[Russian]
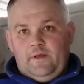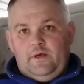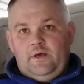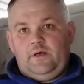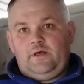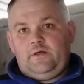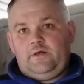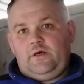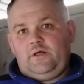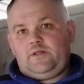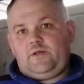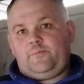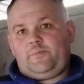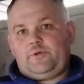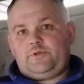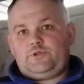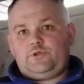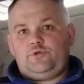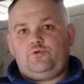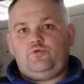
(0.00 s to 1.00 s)
Э, эта
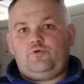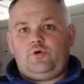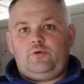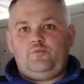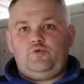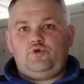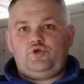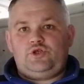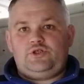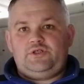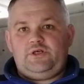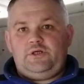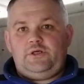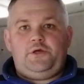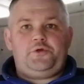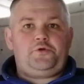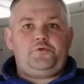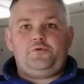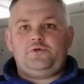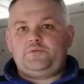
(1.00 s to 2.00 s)
процедура может
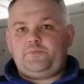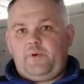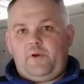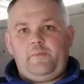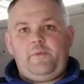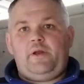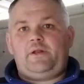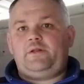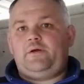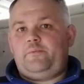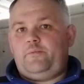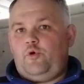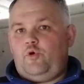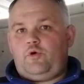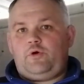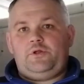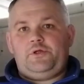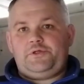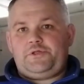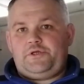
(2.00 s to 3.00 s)
занять у вас примерно
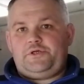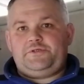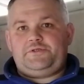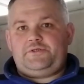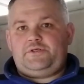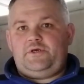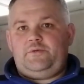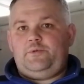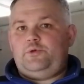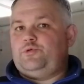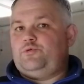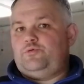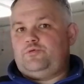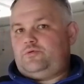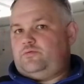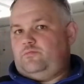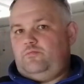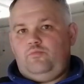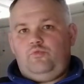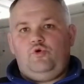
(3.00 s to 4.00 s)
около 30
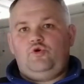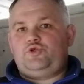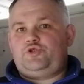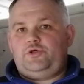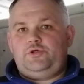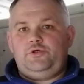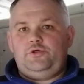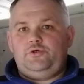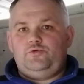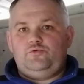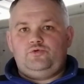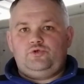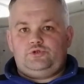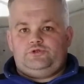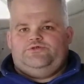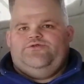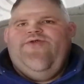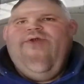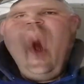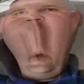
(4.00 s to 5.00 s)
минут. Больше не
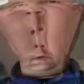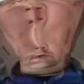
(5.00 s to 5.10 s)
нужно.